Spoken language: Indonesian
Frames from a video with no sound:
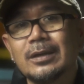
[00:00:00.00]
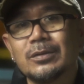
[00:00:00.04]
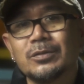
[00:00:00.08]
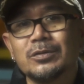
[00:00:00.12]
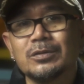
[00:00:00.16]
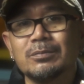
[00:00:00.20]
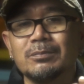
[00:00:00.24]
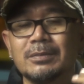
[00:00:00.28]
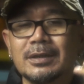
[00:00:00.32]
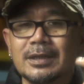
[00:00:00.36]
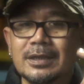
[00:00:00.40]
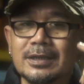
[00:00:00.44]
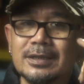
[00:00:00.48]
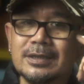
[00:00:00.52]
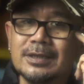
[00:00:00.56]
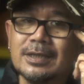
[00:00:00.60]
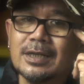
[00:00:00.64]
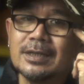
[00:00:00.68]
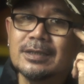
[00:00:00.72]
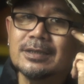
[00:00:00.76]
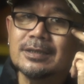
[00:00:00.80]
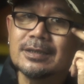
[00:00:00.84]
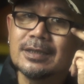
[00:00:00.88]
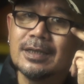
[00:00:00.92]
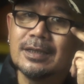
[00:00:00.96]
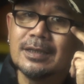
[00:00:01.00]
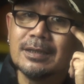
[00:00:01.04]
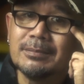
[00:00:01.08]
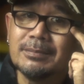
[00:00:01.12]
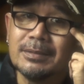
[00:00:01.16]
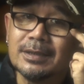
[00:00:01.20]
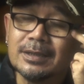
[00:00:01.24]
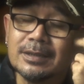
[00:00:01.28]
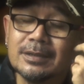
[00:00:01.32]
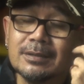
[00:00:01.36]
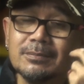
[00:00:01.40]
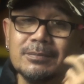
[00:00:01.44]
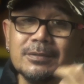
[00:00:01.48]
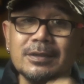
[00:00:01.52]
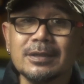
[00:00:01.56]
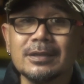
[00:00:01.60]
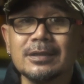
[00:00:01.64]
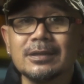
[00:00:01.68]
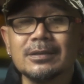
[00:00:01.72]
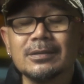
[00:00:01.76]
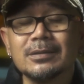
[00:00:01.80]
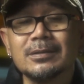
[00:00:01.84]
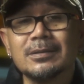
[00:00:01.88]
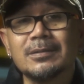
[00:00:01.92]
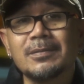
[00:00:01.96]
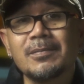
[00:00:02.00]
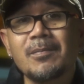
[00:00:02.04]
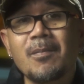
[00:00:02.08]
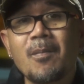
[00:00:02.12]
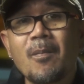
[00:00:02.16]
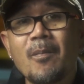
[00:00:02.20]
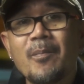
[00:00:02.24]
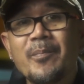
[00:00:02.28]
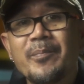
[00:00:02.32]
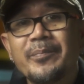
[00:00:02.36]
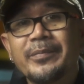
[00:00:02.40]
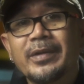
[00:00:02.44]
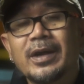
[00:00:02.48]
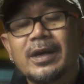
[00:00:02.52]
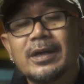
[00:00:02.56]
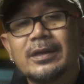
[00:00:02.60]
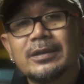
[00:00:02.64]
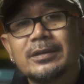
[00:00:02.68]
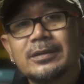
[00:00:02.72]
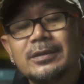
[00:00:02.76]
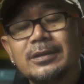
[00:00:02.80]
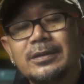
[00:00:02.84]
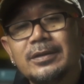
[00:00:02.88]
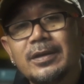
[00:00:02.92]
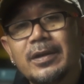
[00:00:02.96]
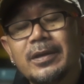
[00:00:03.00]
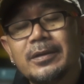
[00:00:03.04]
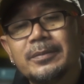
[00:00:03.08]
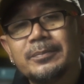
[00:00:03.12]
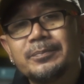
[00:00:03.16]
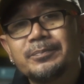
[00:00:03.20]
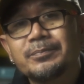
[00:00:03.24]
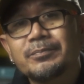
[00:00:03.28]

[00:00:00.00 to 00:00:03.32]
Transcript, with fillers: harus mengejat segala macamnya gitu loh artinya